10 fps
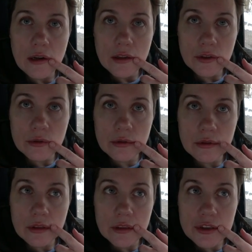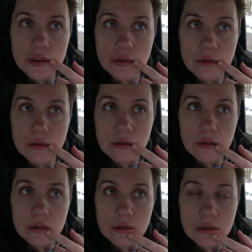Ну и что
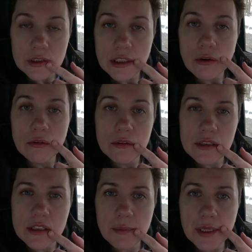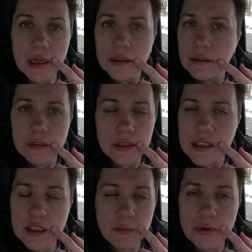из такого, из неприятного, до
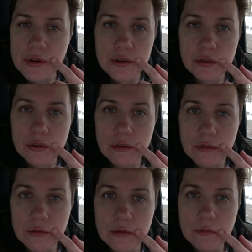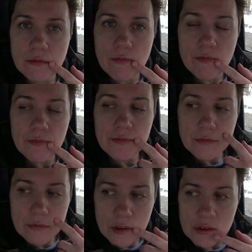сих пор идет кровь.
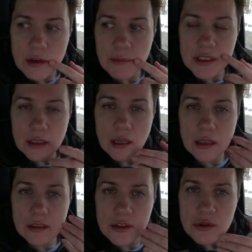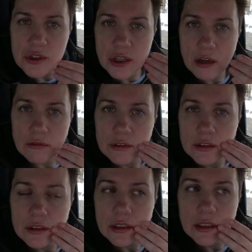То есть я постоянно ощущаю вот
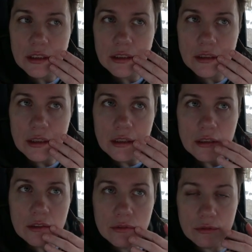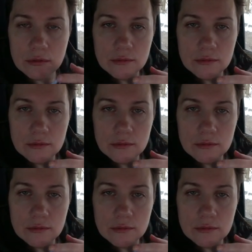это и, ну,